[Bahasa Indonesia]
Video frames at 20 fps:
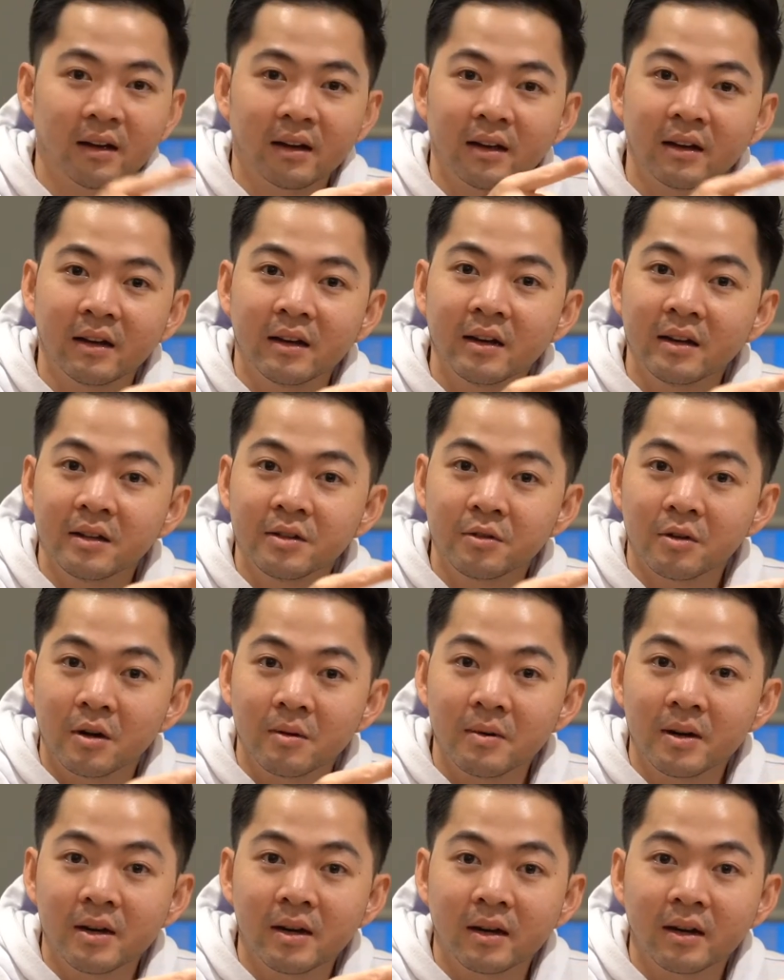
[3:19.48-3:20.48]
ini ini juga
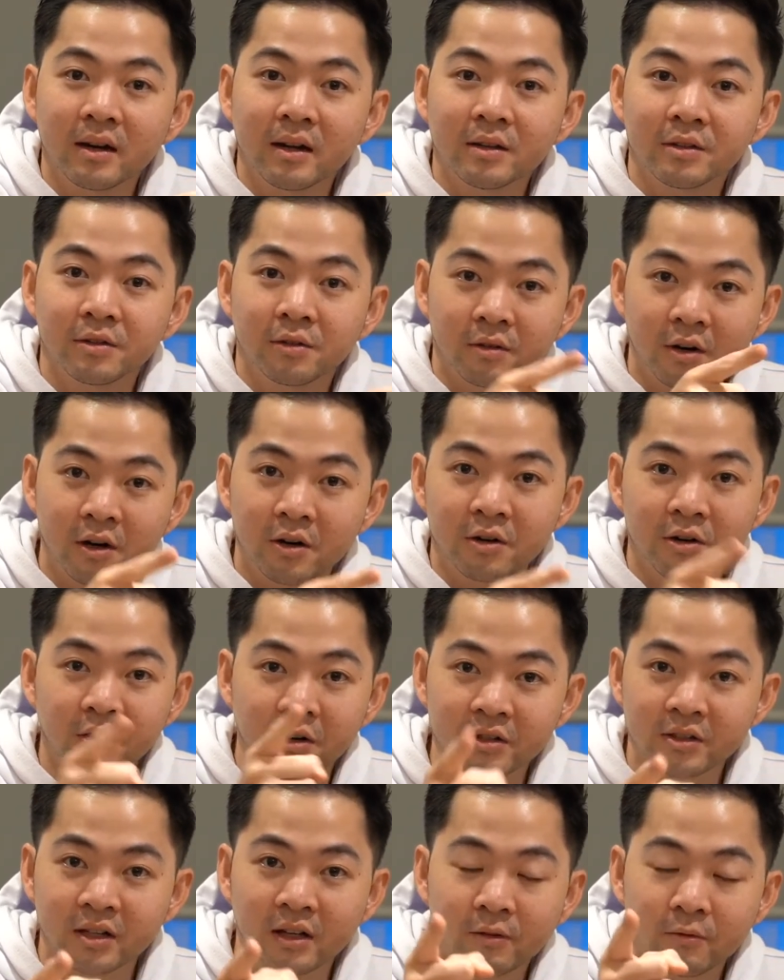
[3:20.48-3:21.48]
benar nih surround
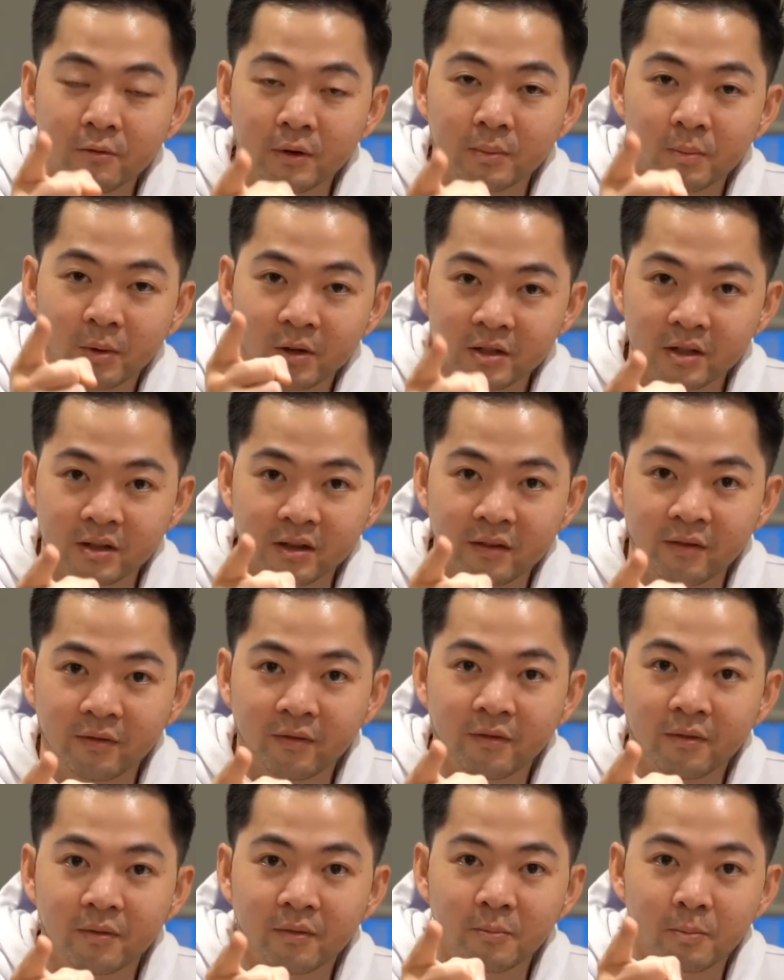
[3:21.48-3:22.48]
yourself with
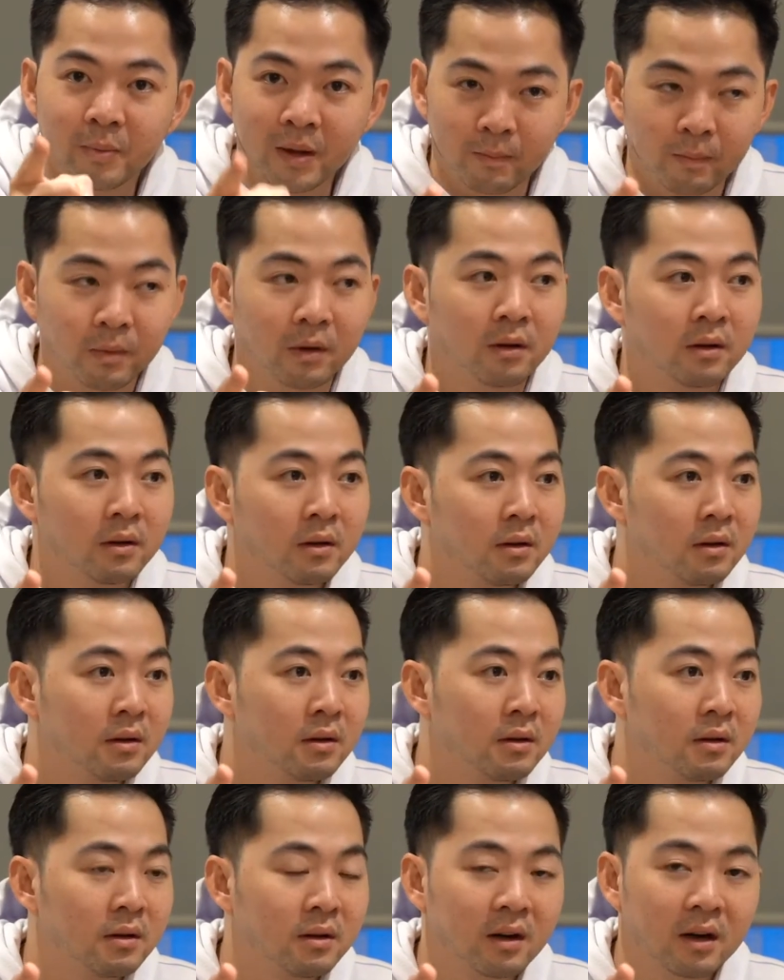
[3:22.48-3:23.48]
positive true, people.
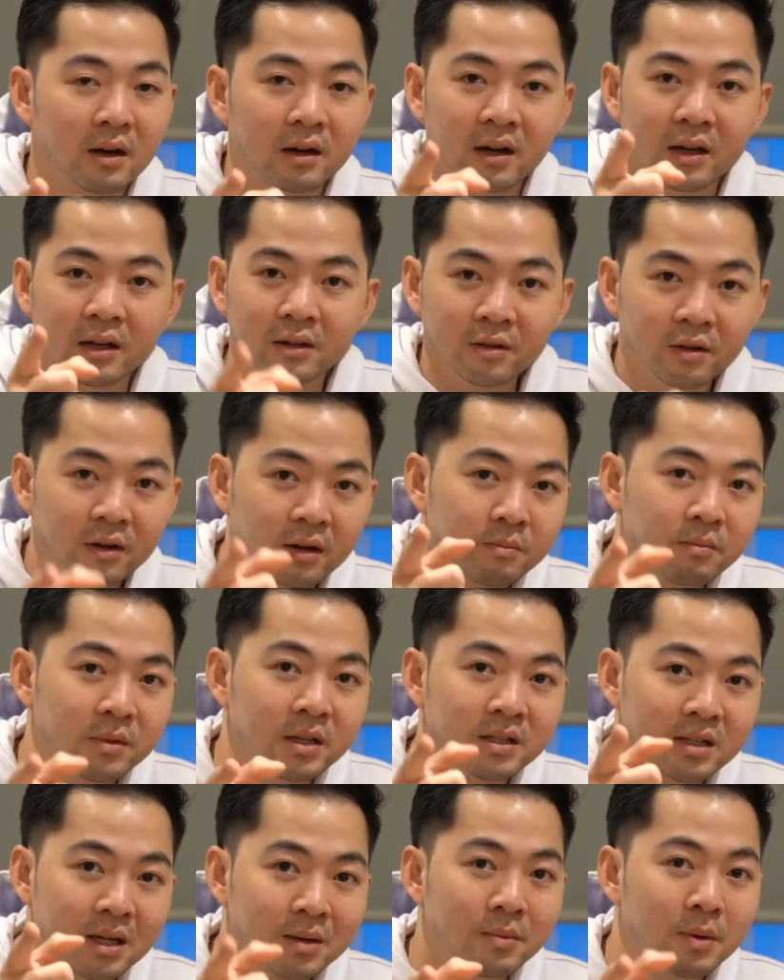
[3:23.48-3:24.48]
True. Karena itu yang
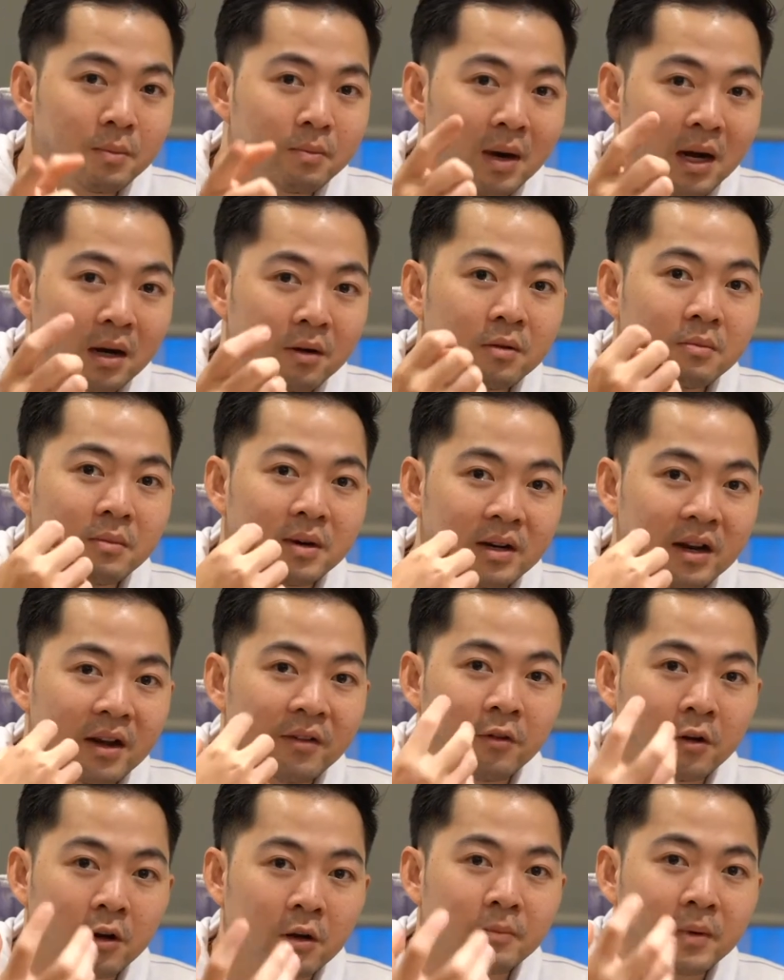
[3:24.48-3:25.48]
bisa membangun
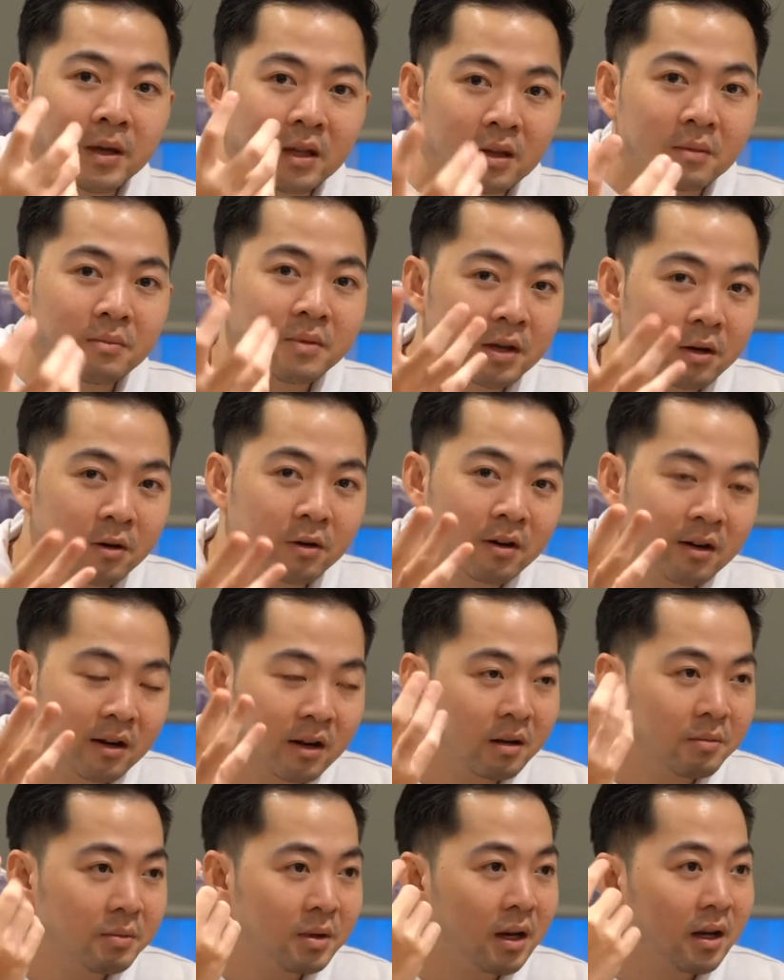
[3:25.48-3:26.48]
mendevelop kita menjadi orang
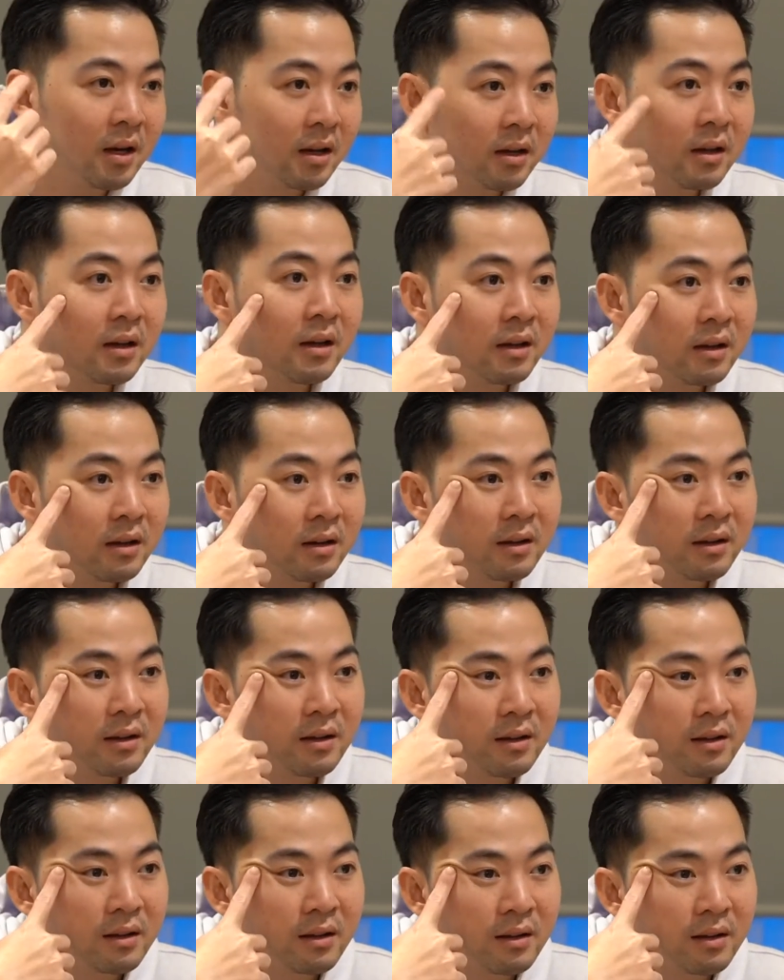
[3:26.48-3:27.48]
yang lebih lagi. Benar benar
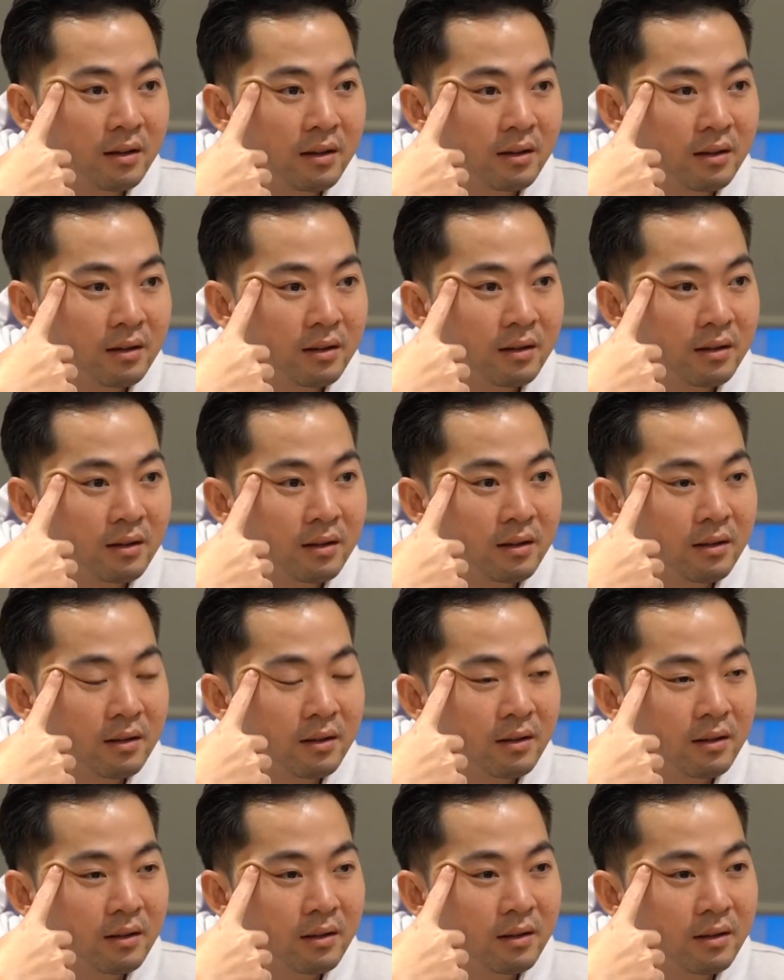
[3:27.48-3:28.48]
benar. Itu itu it,
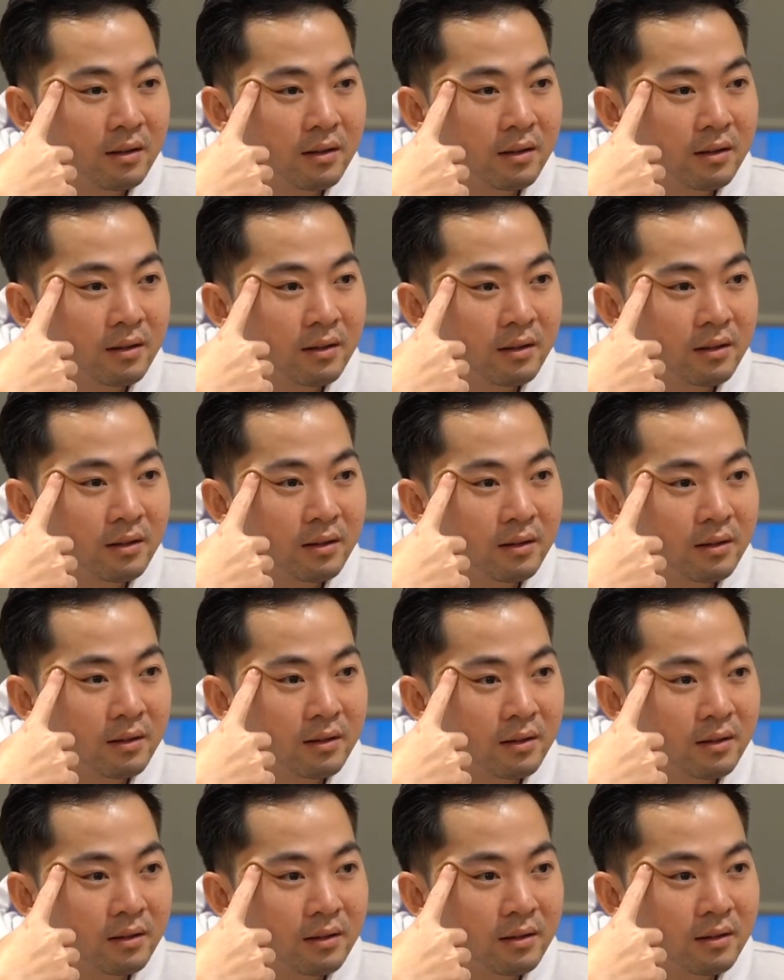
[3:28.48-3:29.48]
I think the basic of
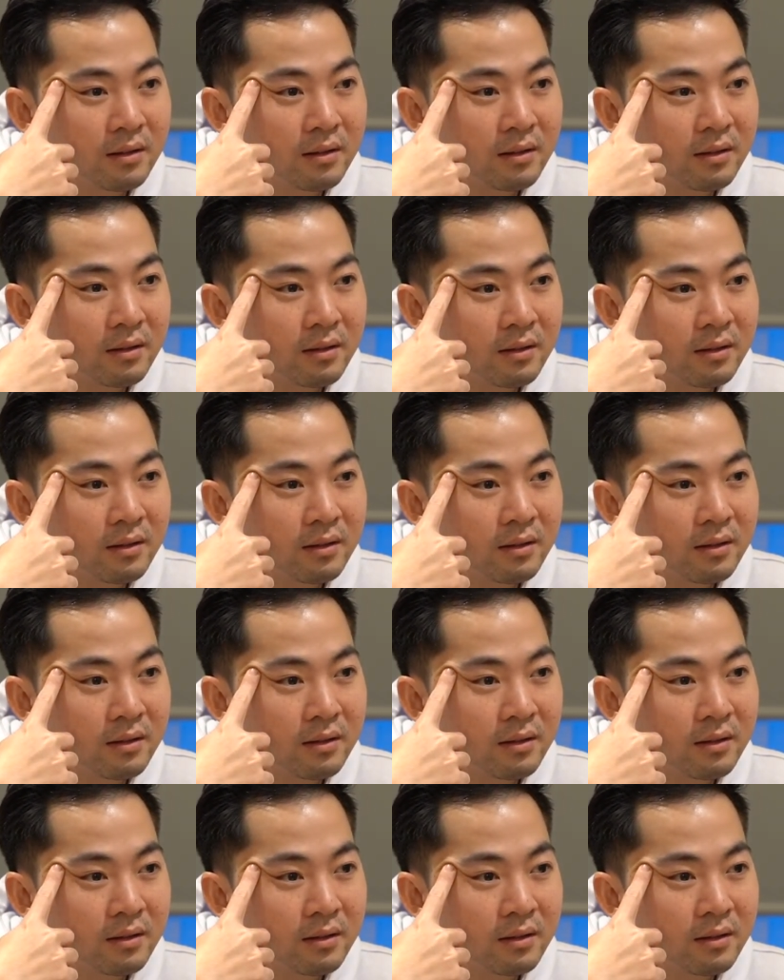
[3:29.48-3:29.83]
life is that